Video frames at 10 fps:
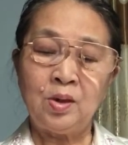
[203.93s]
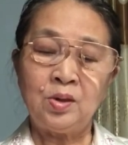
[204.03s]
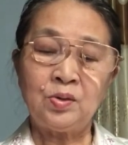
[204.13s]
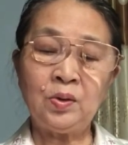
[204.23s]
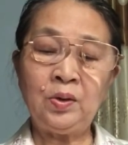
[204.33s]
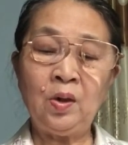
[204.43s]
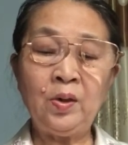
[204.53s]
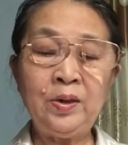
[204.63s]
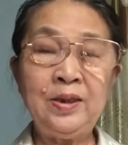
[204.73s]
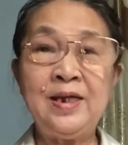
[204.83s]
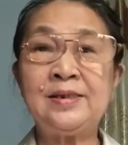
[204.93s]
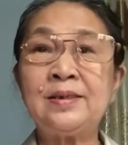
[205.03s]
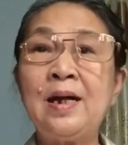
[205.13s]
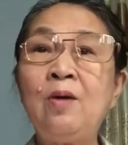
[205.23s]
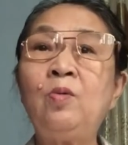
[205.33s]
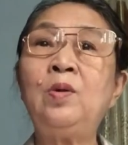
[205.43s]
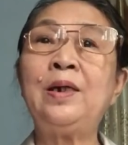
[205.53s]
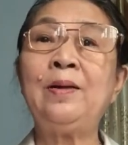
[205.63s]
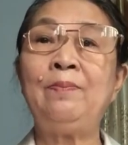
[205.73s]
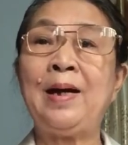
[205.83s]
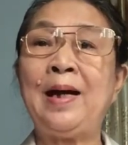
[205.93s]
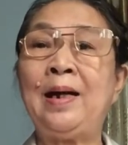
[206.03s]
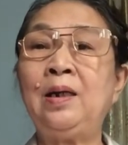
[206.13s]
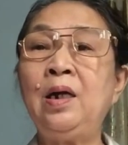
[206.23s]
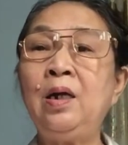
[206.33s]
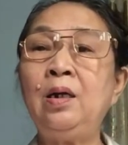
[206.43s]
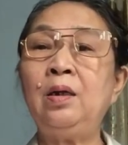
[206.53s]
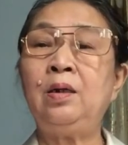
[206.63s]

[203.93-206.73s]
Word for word: rồi nói về sau của các bạn đó